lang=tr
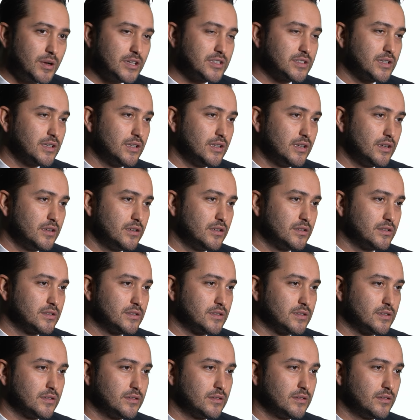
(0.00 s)
başkalarının
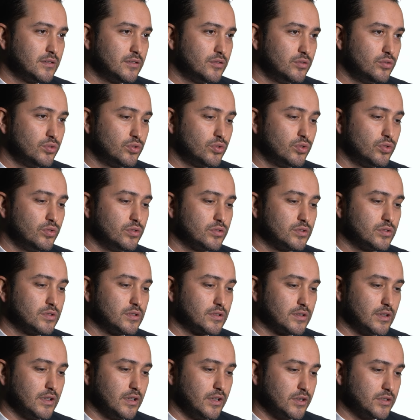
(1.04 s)
sırt, yükünü
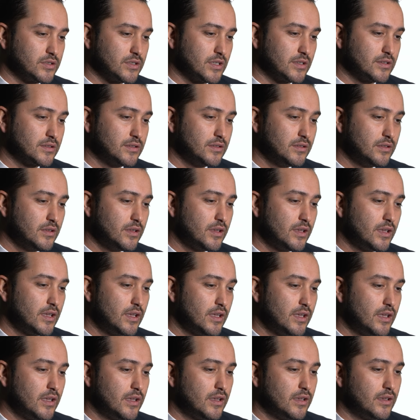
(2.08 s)
sırtlanacaksın.
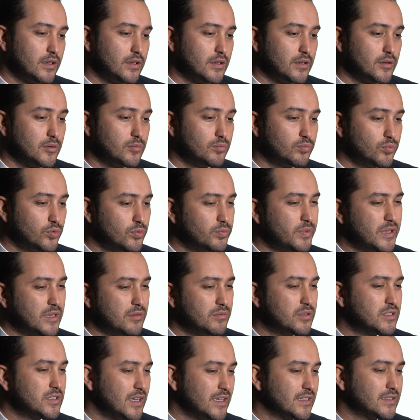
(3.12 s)
E, bu benim
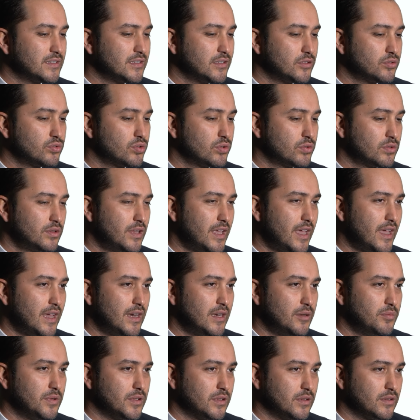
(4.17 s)
için aslında çok
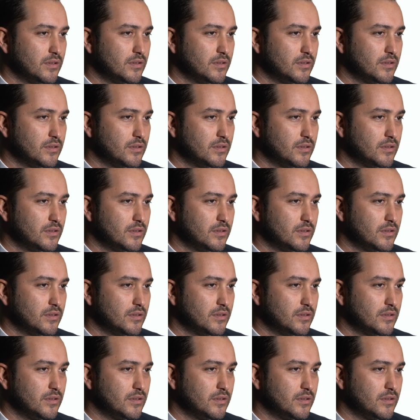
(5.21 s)
değerli bir